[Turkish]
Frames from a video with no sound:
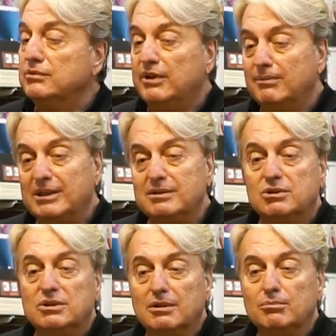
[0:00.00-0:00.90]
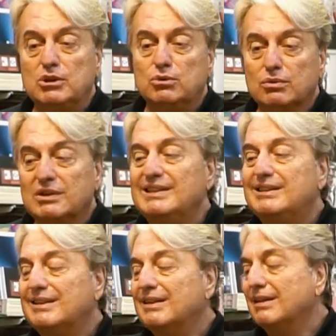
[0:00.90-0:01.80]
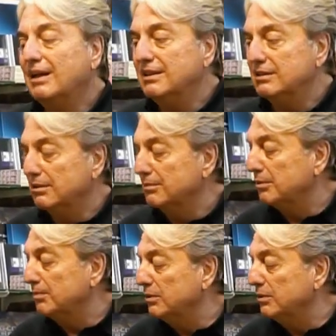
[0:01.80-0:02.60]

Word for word: zaman içinde birçok değişiklikler yaşamış